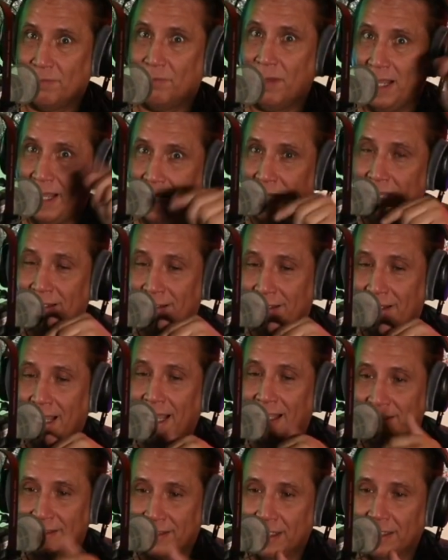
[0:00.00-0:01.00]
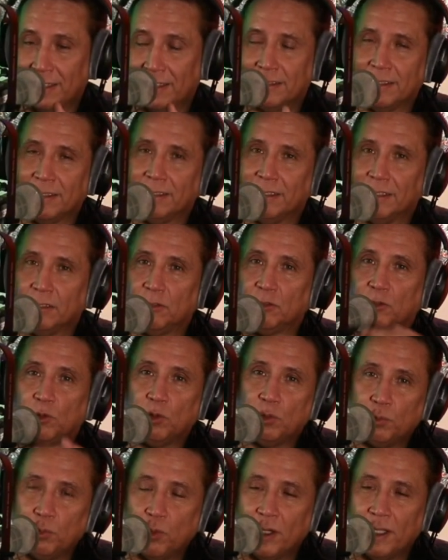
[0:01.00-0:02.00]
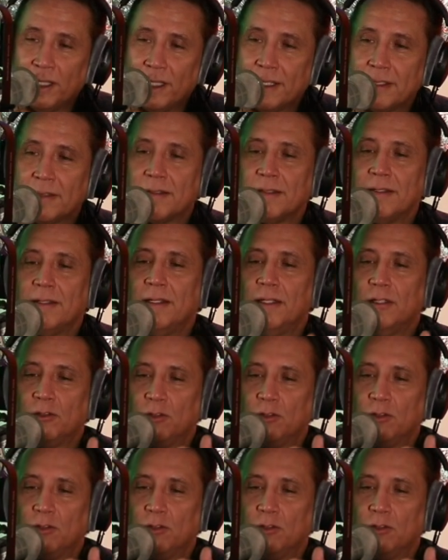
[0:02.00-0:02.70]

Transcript: va a hacer de que tú puedas